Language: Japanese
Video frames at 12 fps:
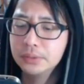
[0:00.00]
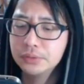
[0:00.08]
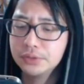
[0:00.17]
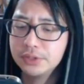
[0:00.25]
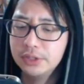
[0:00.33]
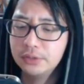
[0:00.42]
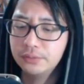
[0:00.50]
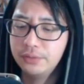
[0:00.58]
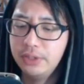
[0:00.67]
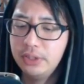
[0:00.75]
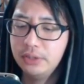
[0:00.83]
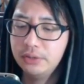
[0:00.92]
Don't think,
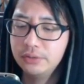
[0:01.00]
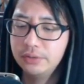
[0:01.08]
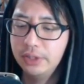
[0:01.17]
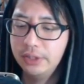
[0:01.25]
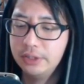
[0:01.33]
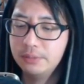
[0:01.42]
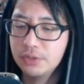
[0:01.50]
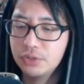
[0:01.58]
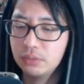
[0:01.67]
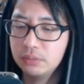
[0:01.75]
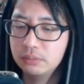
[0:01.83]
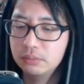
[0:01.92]
feel でいきま
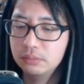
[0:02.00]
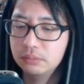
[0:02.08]
しょう。